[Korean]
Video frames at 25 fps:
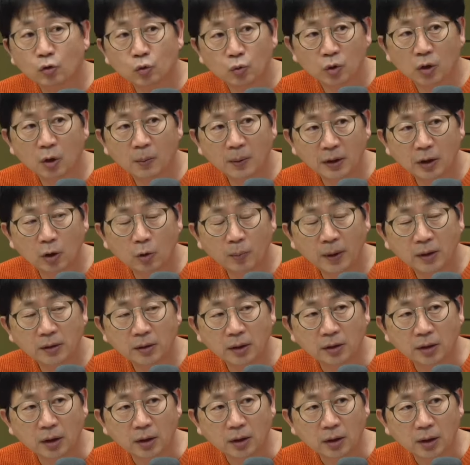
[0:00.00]
위험하다고
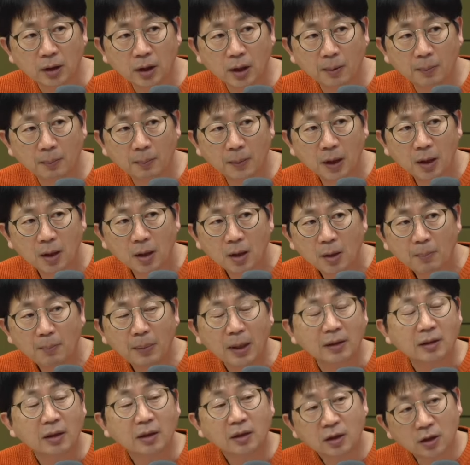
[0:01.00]
판단되니까 네.
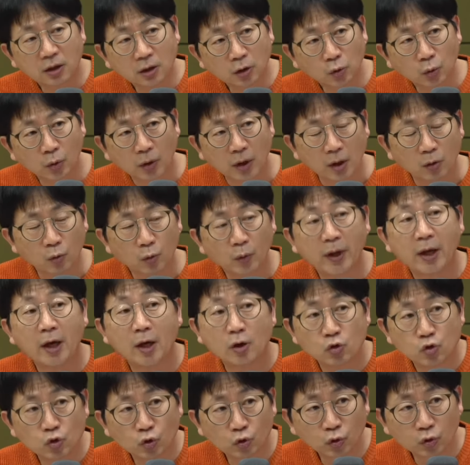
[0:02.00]
바닷길을 통해 갖고
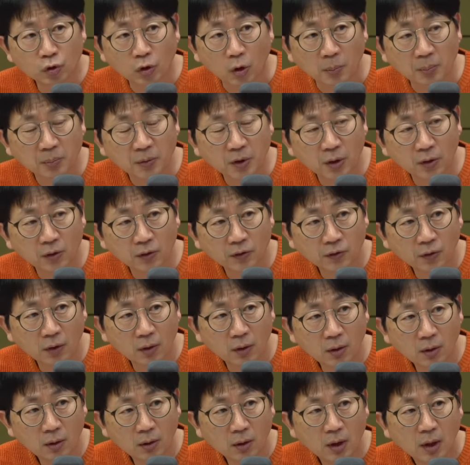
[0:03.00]
해주로
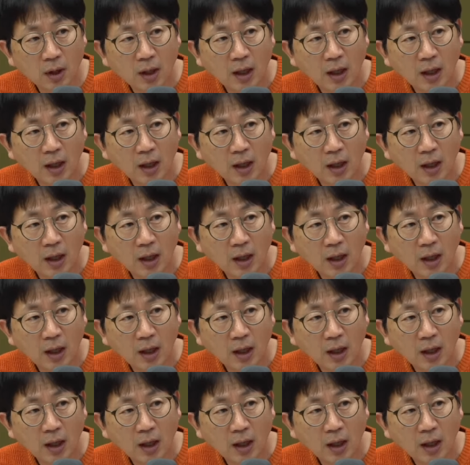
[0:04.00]
넘겨서 네.